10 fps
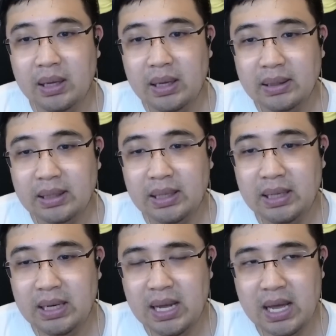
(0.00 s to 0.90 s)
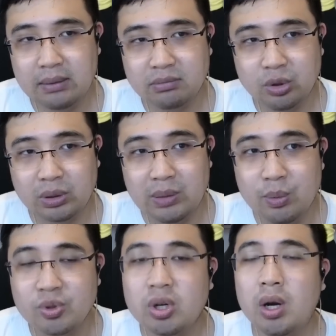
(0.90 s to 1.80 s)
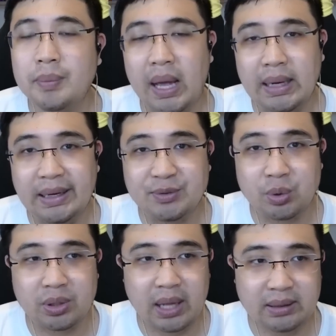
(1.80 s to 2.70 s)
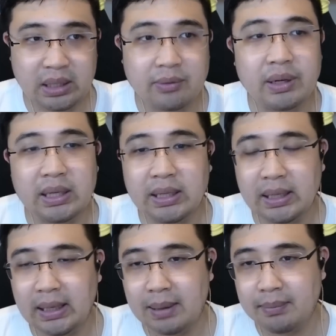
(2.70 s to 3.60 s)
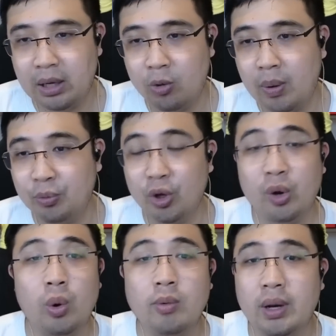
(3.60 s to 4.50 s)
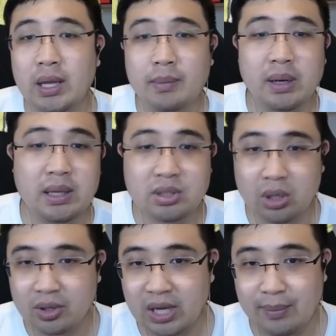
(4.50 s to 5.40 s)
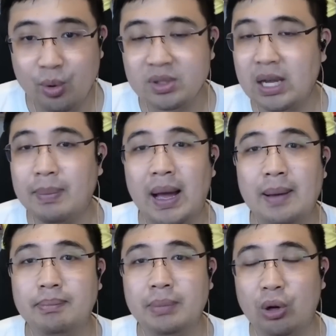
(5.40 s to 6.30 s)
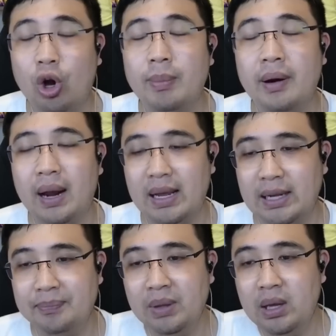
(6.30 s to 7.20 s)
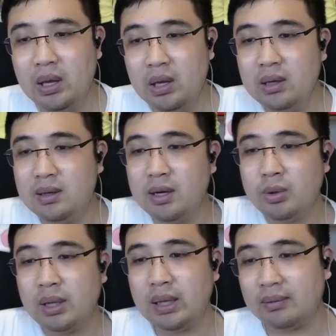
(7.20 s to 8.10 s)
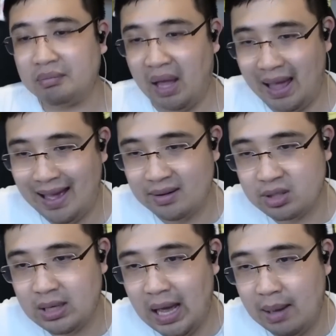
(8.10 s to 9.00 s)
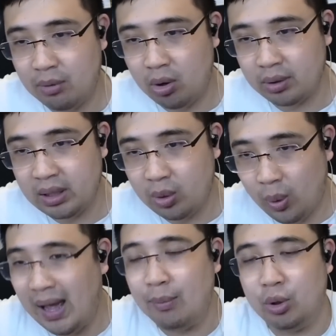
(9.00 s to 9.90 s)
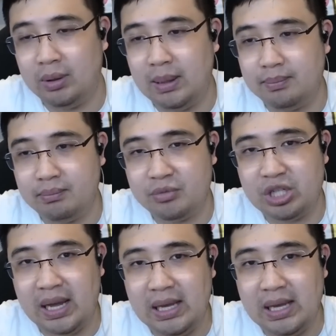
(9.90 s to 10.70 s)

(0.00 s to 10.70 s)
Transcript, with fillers: แต่ทีนี้เนี่ย จุดที่ผมชอบนะ ในส่วนของแท็กติกวันนี้เนี่ยนะครับ เอาแบบโดยรวมก่อนนะยังไม่ได้เจาะใช้พุ่งใช้ภาพประกอบอะไรเนี่ย คืออยู่ในแต่ห่างสนามออกได้กว้างหมดครับ ใช้